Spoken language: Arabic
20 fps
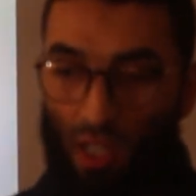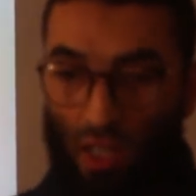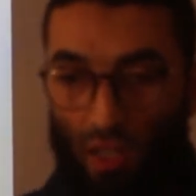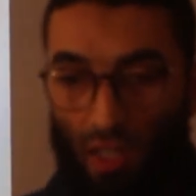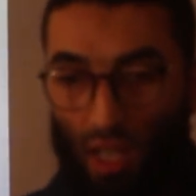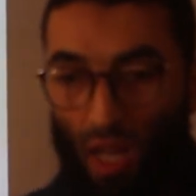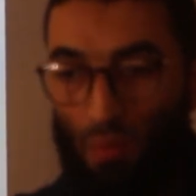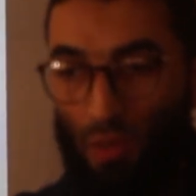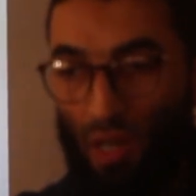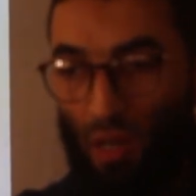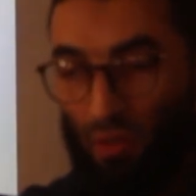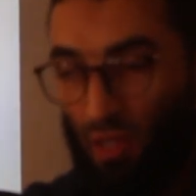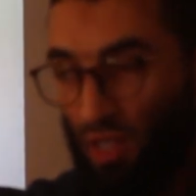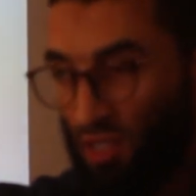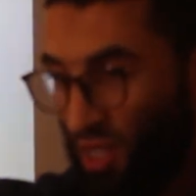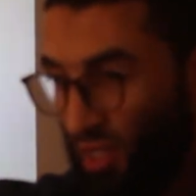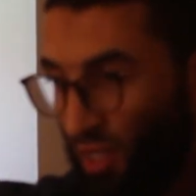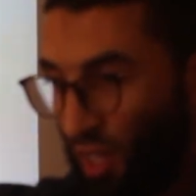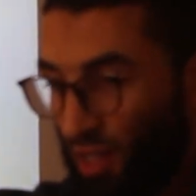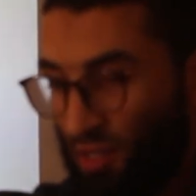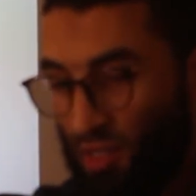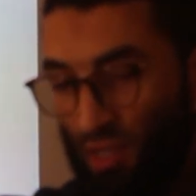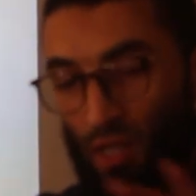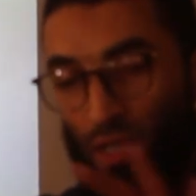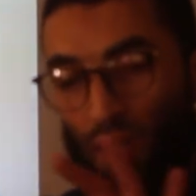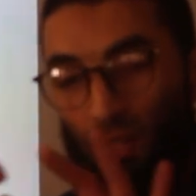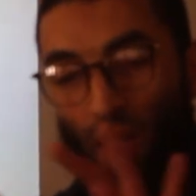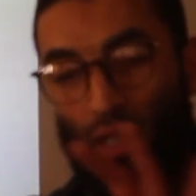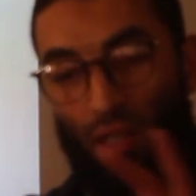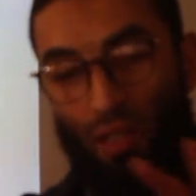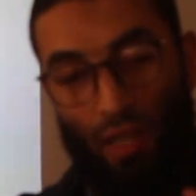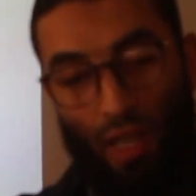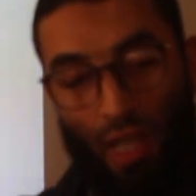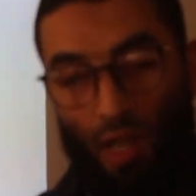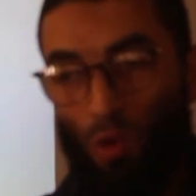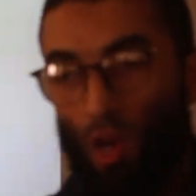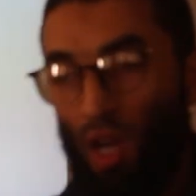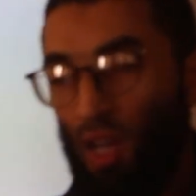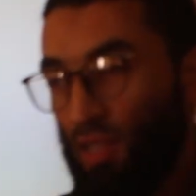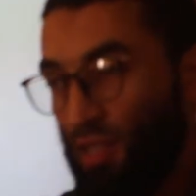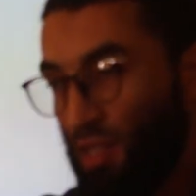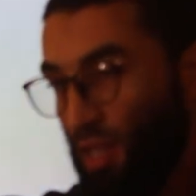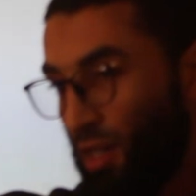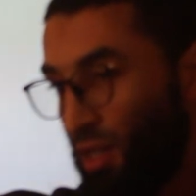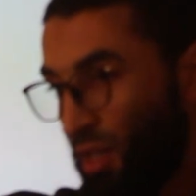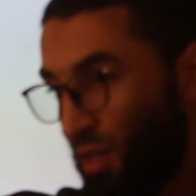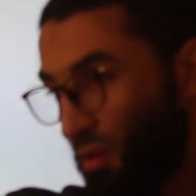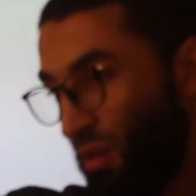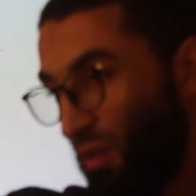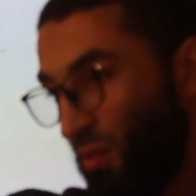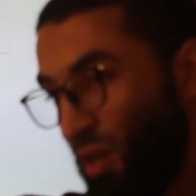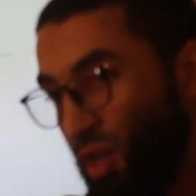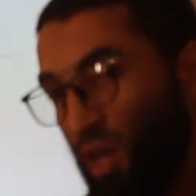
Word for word: دي تديها البارامترز انت عايز تعرض قد ايه وعايز تعرض